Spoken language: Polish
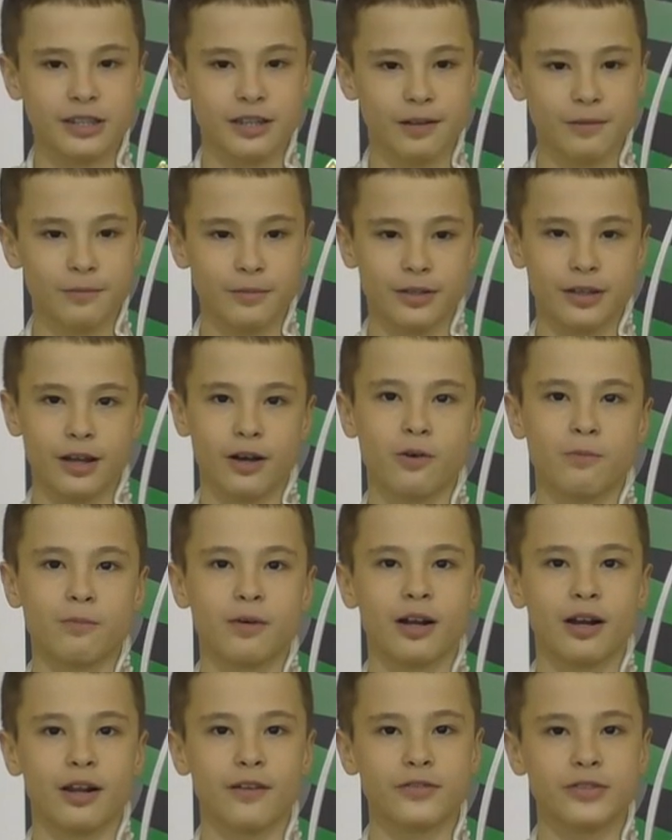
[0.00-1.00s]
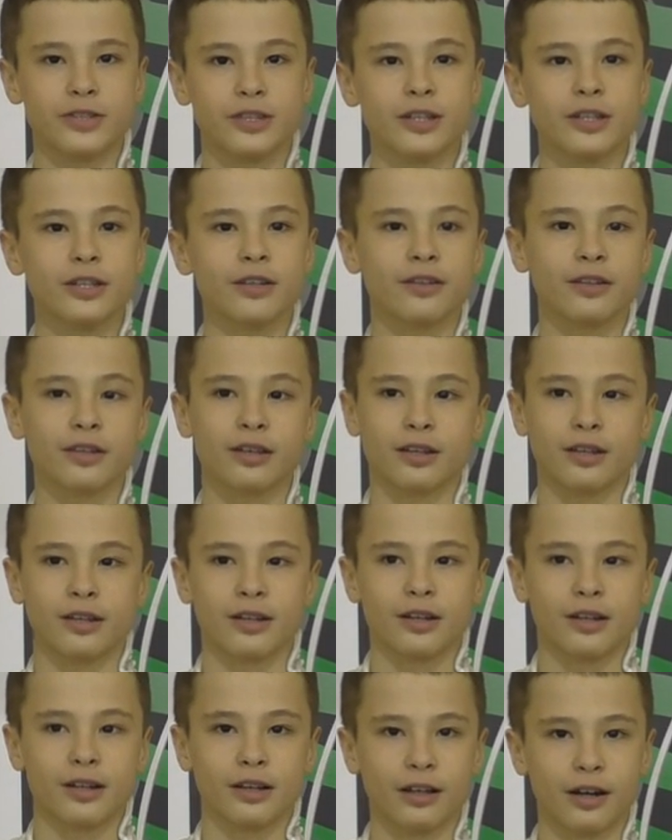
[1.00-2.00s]
Jestem Jakub Galewski,
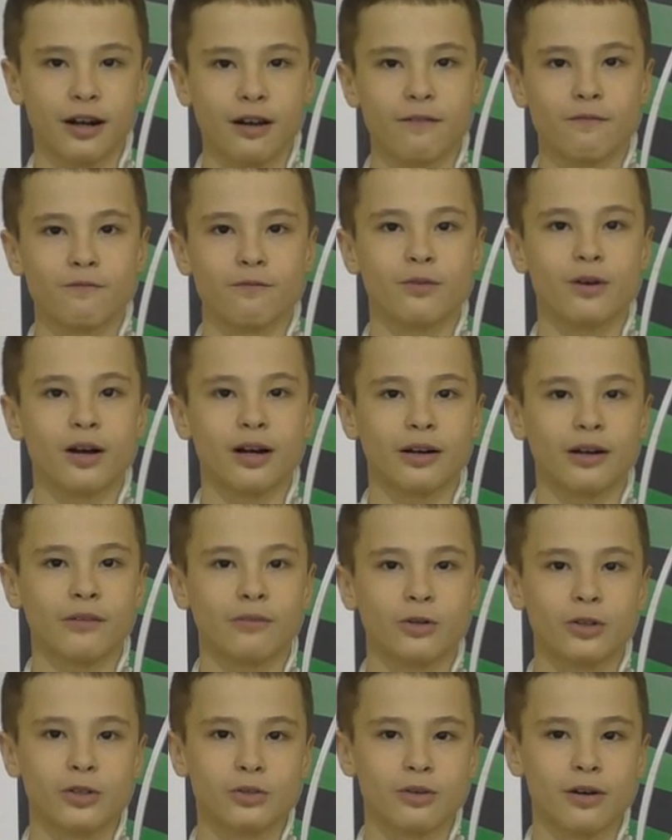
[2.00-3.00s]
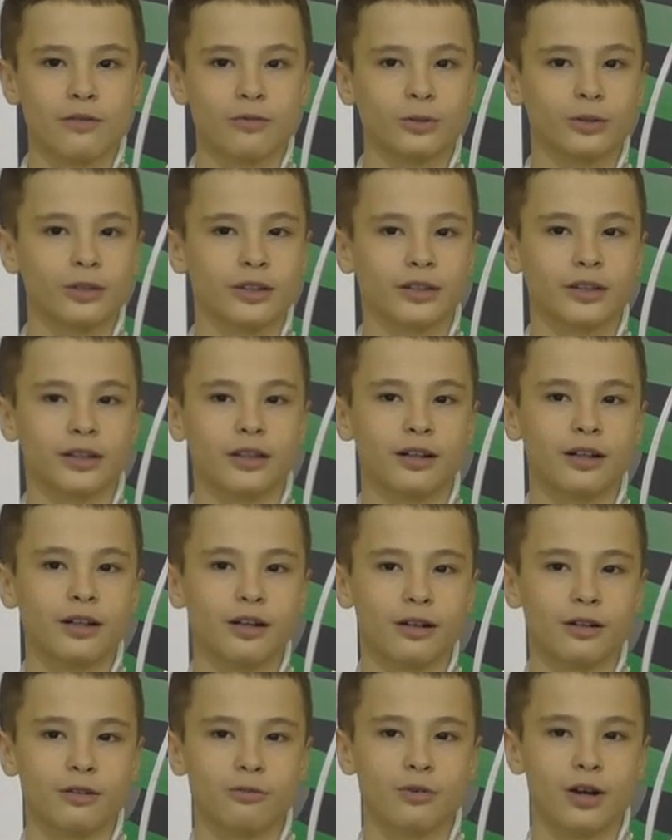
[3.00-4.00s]
gram w WKK Wrocław u
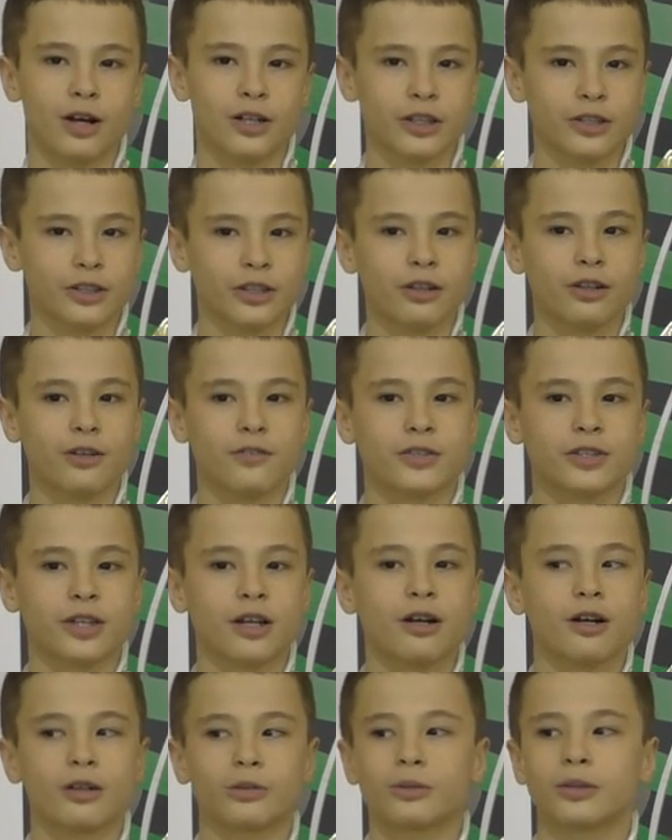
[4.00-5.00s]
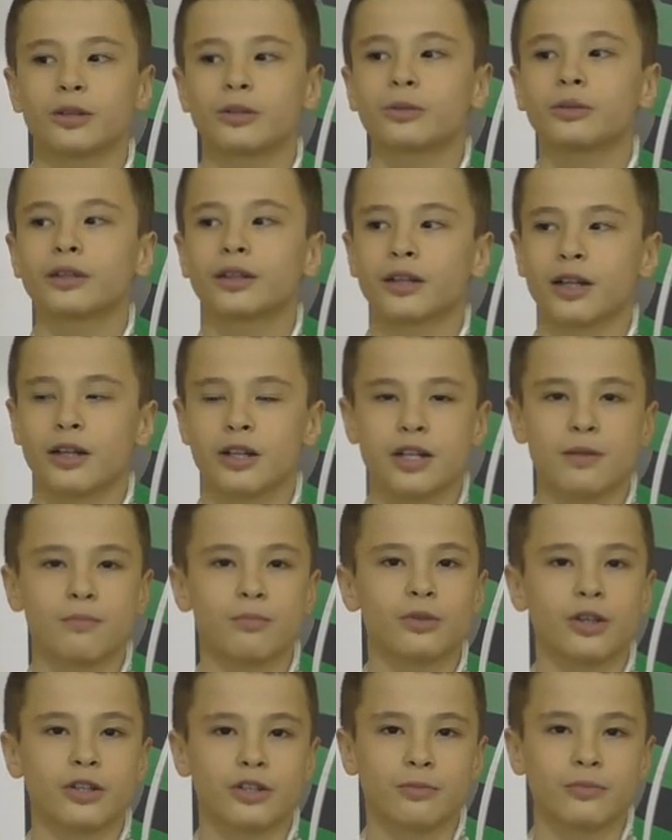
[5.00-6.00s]
trenera Łukasza Dziergowskiego, który tutaj także
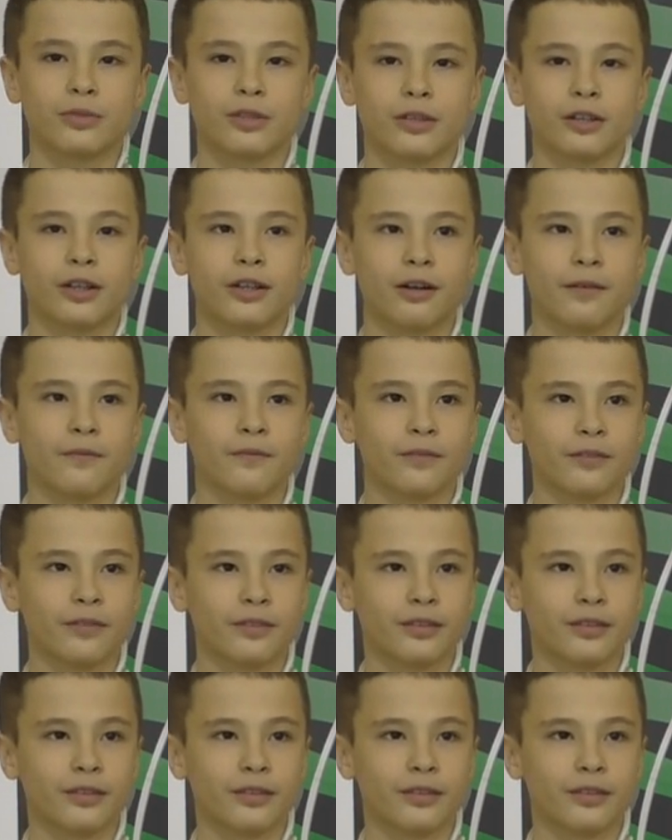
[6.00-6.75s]
był naszym trenerem.